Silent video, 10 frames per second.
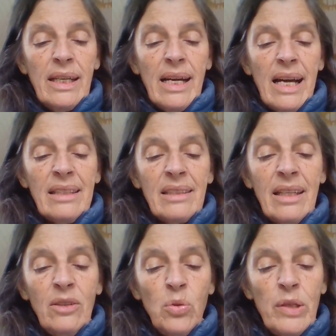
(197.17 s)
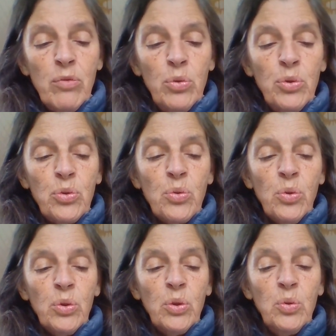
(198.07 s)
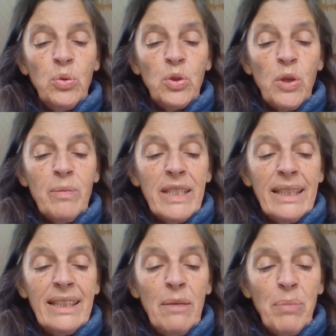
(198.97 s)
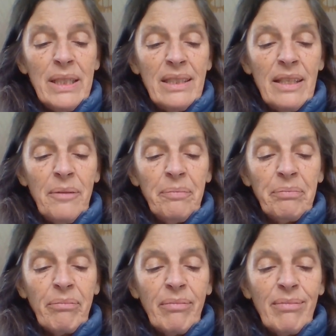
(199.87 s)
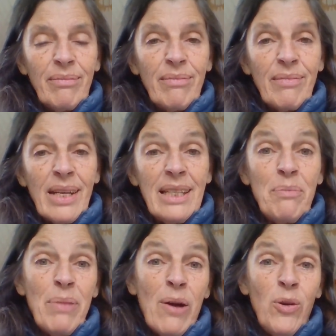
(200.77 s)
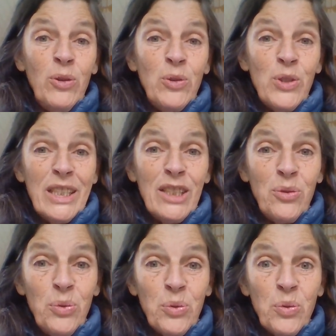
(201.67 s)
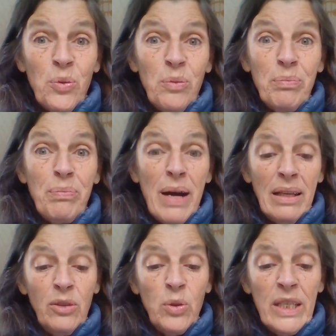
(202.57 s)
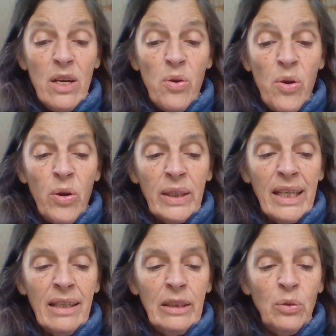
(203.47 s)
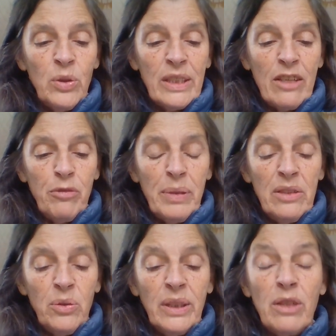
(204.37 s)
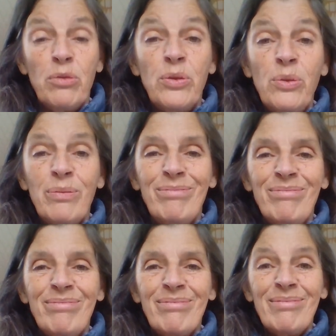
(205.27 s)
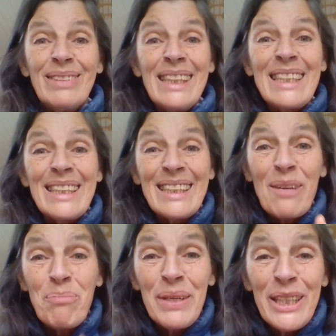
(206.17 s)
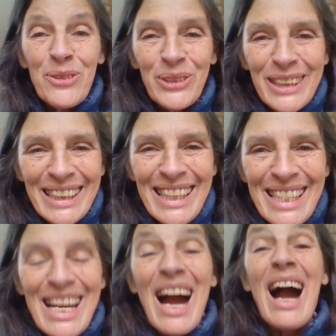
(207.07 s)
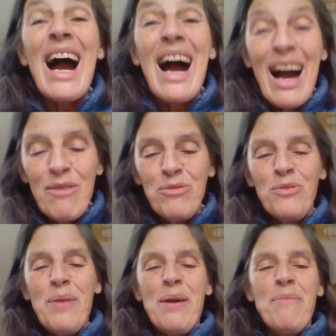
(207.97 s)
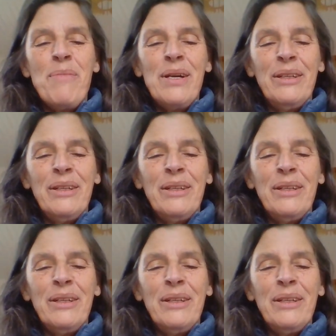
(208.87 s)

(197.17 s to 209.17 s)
un stade de l'évolution que nous sommes à dépasser Les paroles de Jésus sont pardonnez-leur car ils ne savent pas ce qu'ils font s'appliquent aussi à vous-même.